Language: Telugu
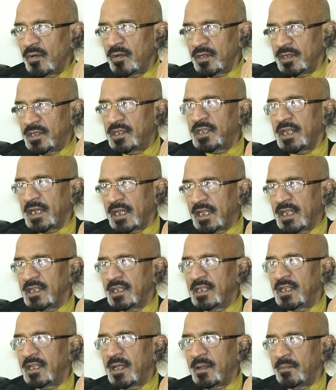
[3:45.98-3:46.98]
ఇది
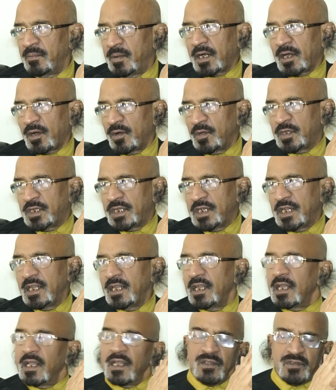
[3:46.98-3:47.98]
జరిగింది బేటలు వచ్చినాయి
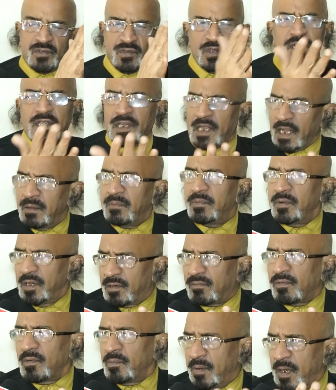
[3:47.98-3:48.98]
సో ఇట్ కెన్ బి
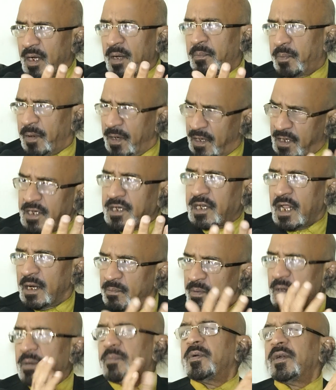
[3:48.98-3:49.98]
ఇట్ విల్ బి రిపేర్ ఇట్ కెన్
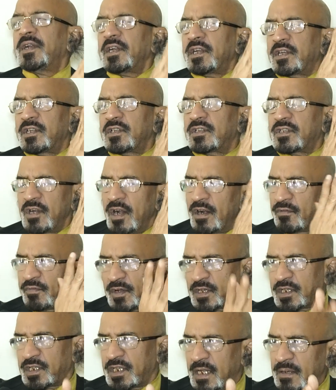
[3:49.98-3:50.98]
బి రిపేర్ ఇట్ ఈస్ నాట్
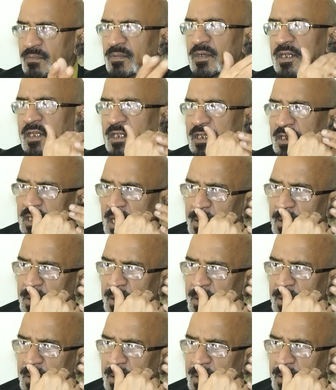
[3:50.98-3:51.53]
ఫస్ట్ టైం ఇట్ ఈస్